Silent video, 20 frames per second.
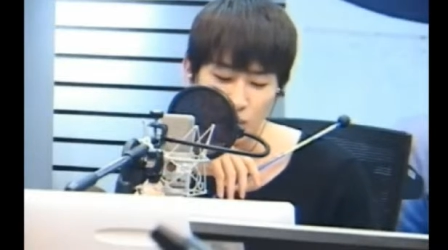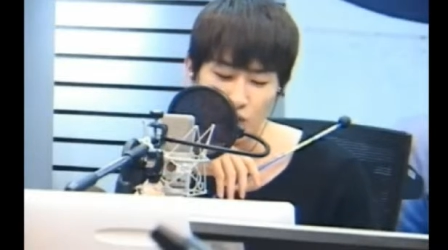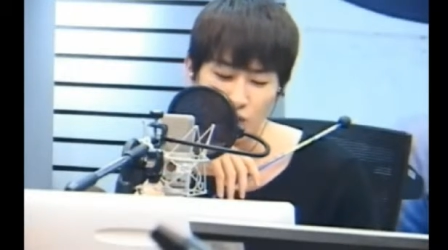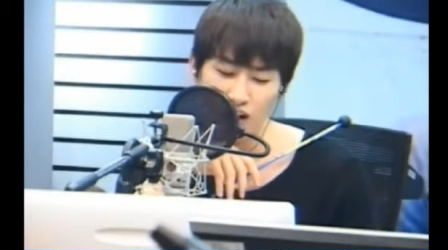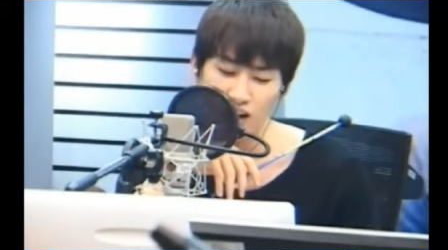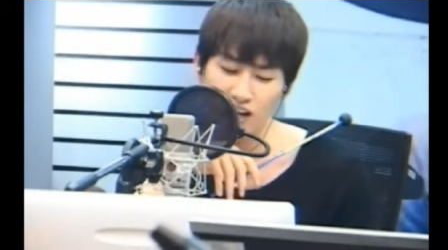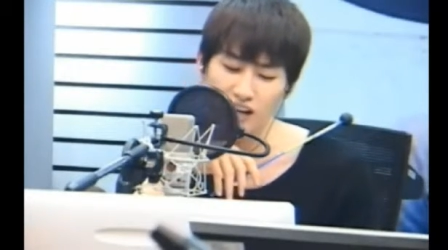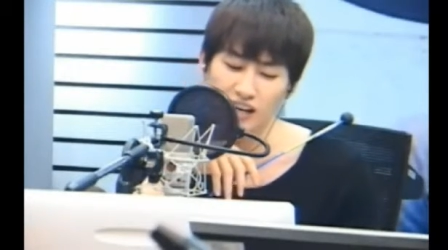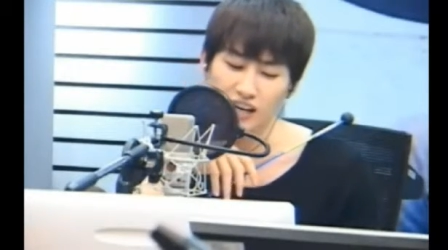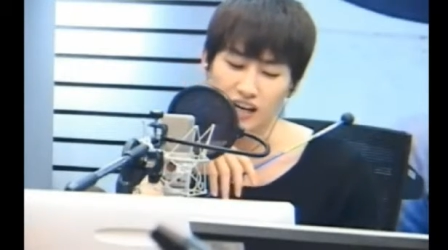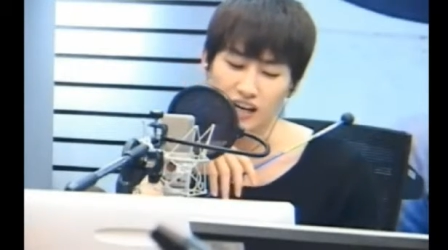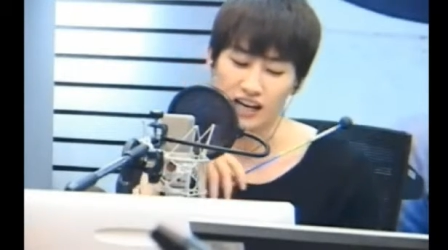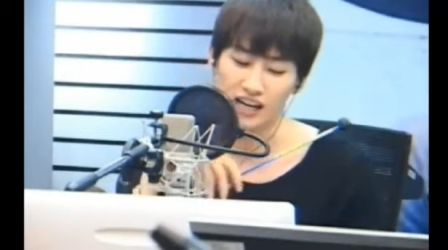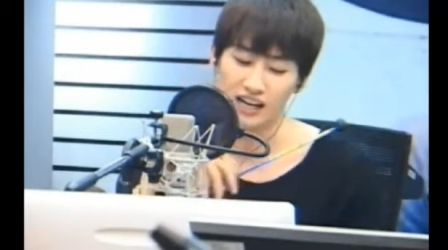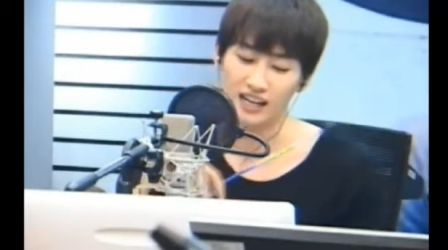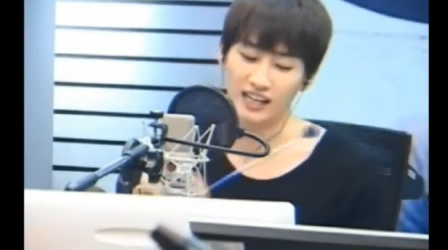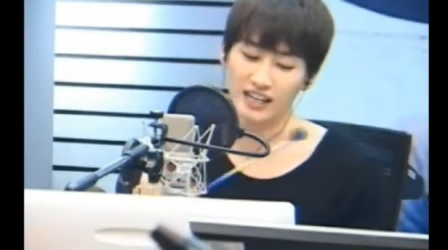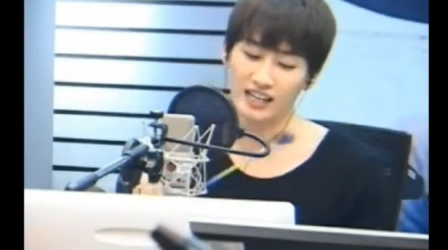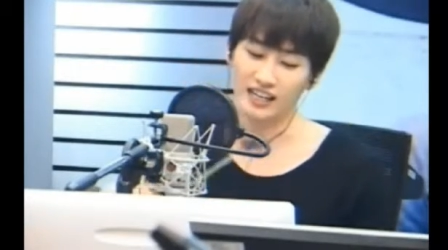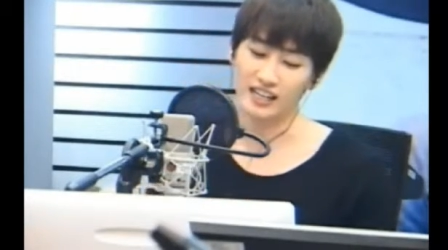뭔가를
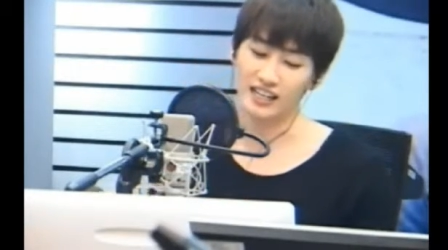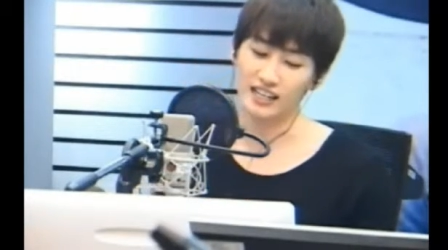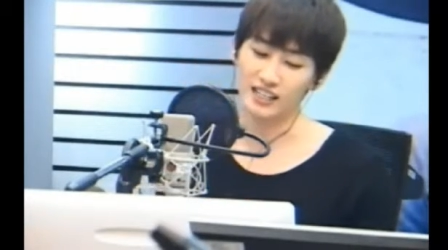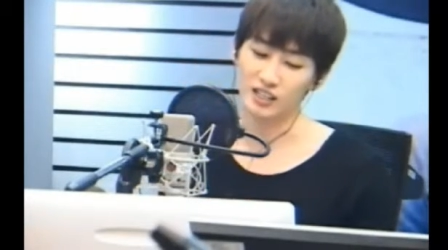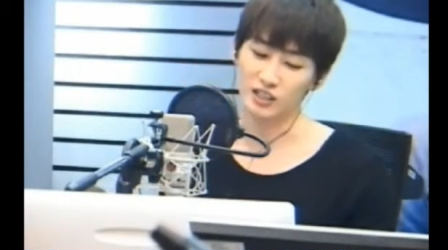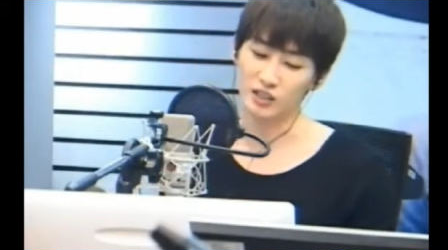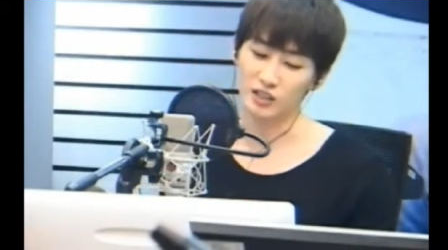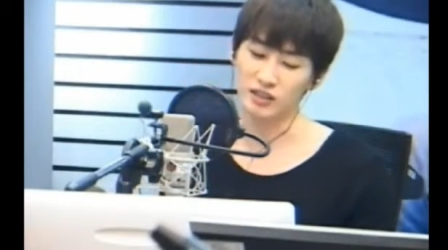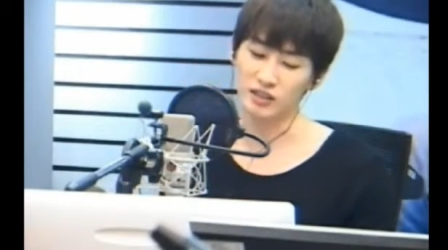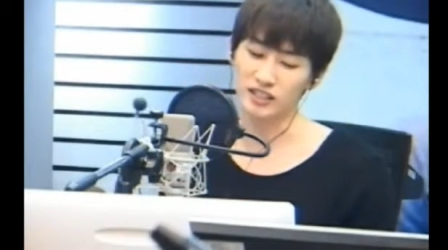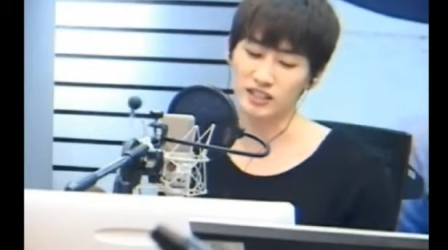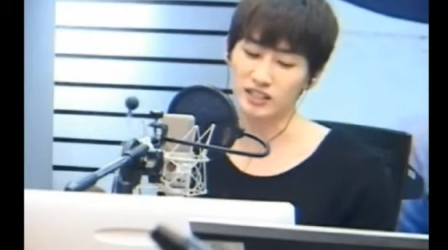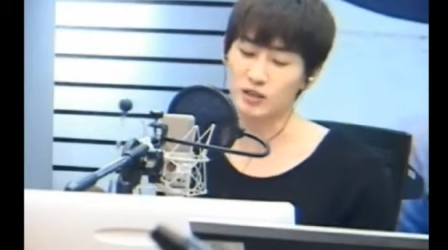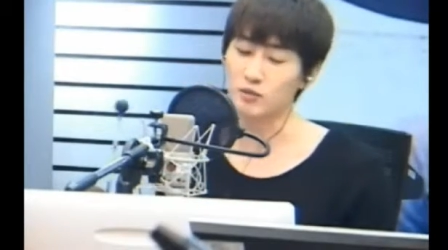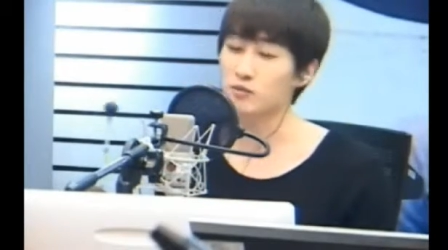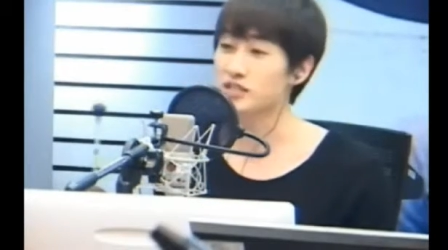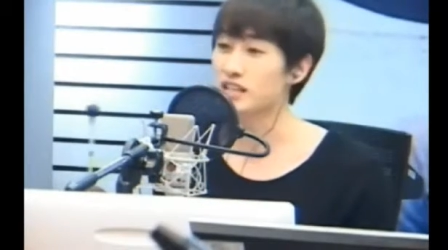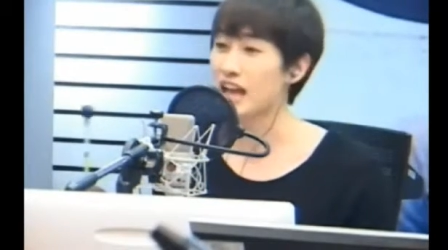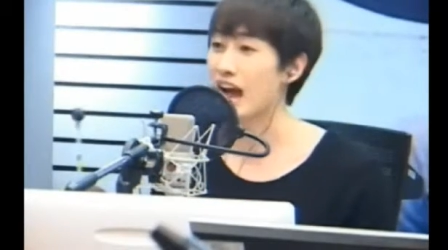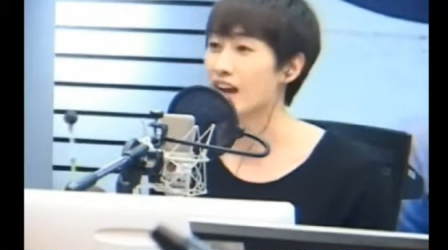정말
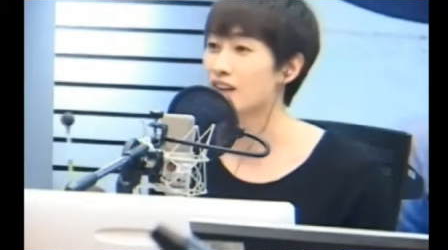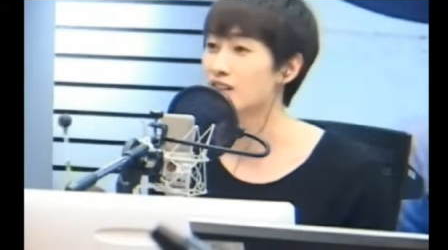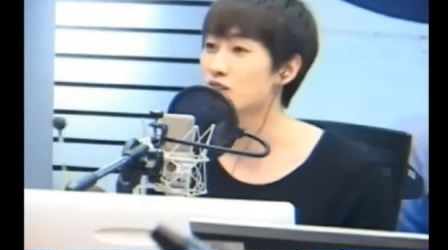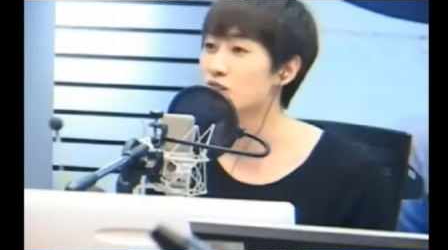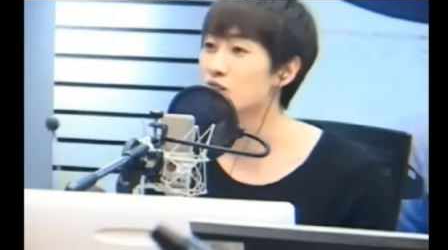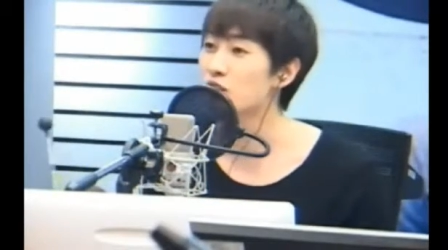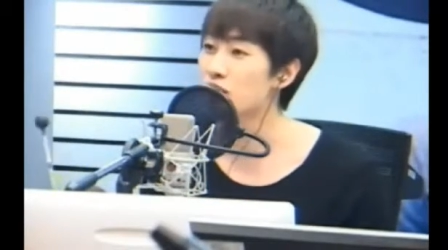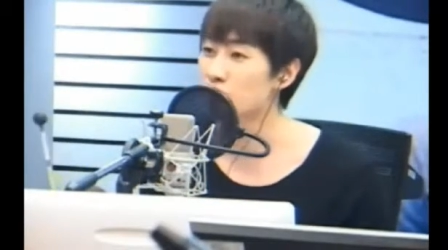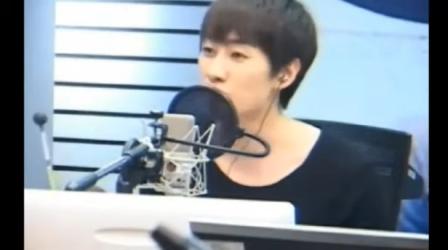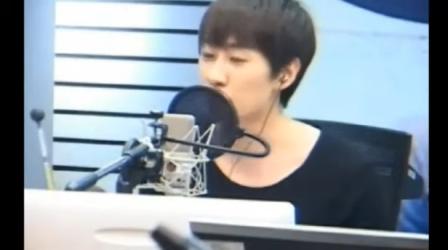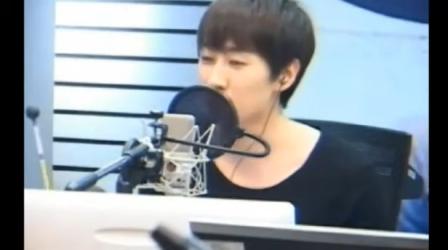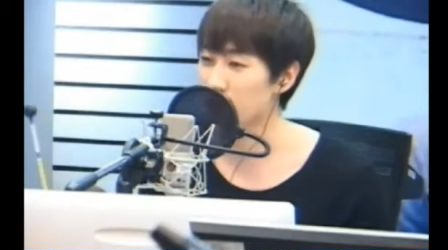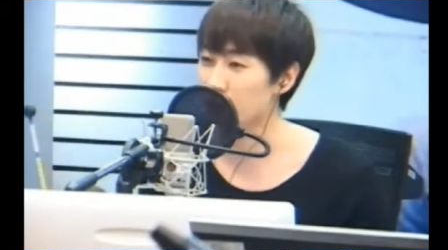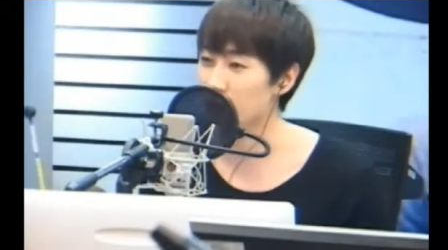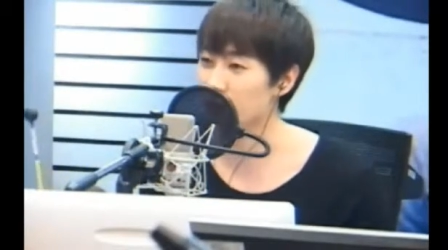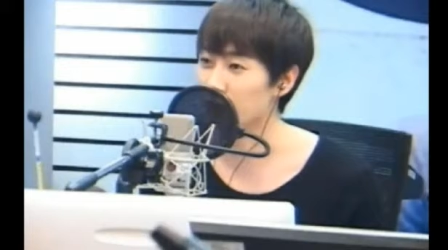좀 작정하고